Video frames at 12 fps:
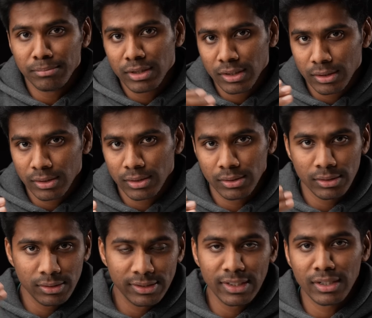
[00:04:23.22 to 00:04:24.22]
கிம்பலுக்கு
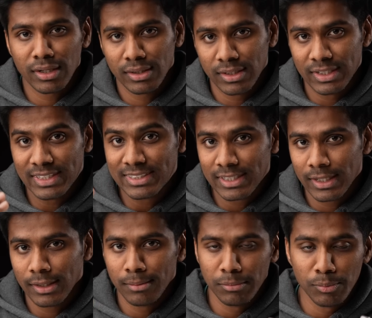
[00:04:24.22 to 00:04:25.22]
செட்டான அந்த டிஜே
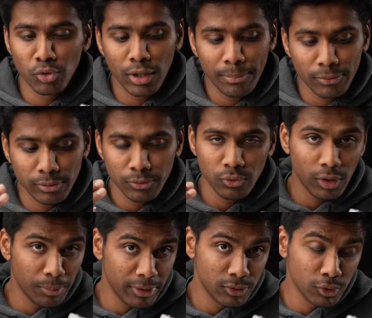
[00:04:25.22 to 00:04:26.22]
மிமோ ஆப்
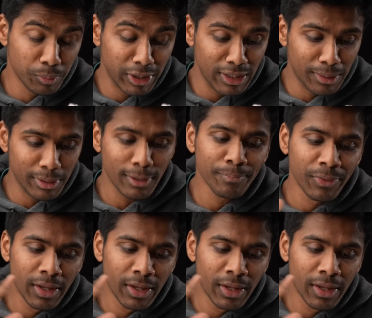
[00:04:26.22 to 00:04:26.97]
உள்ளே போய் ஷூட் பண்ணிங்க அப்படின்னா